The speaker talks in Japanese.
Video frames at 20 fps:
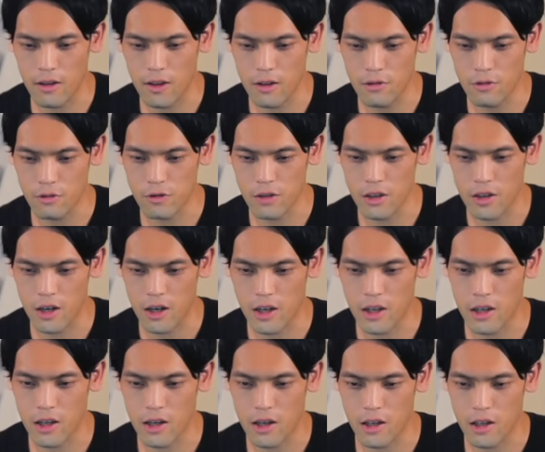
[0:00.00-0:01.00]
ね欲しいなら
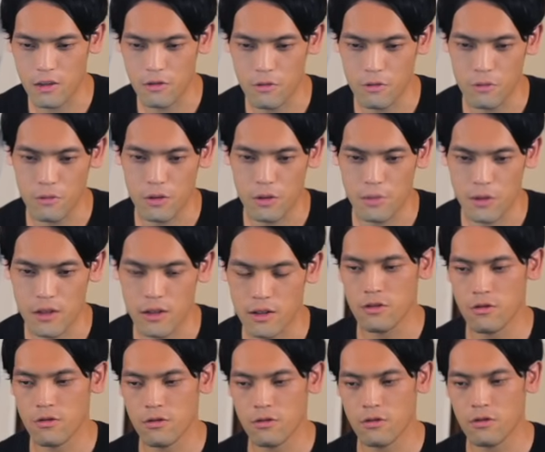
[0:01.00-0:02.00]
いいかなと思いま
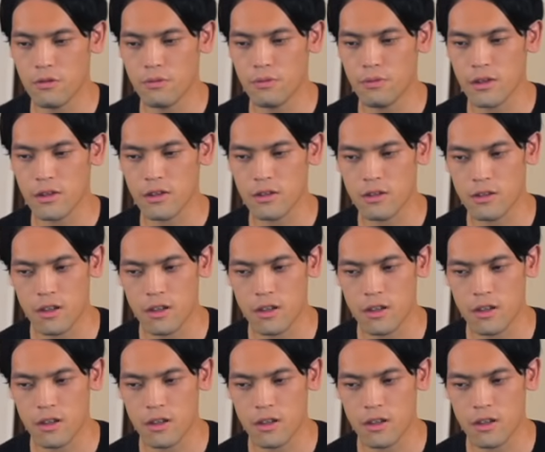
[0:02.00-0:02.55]
す15プラス